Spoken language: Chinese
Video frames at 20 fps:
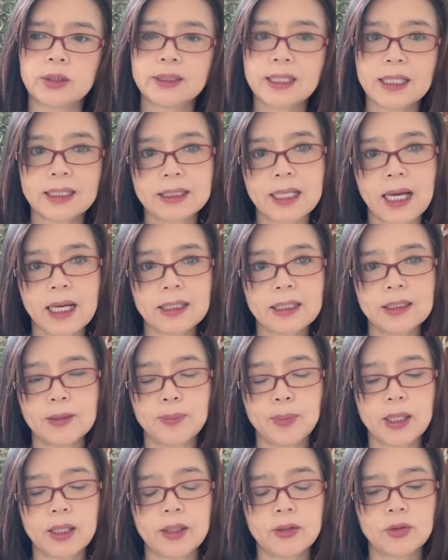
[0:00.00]
在家里
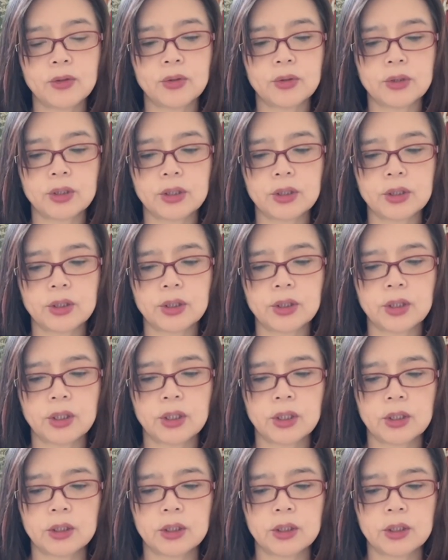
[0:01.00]
边就是，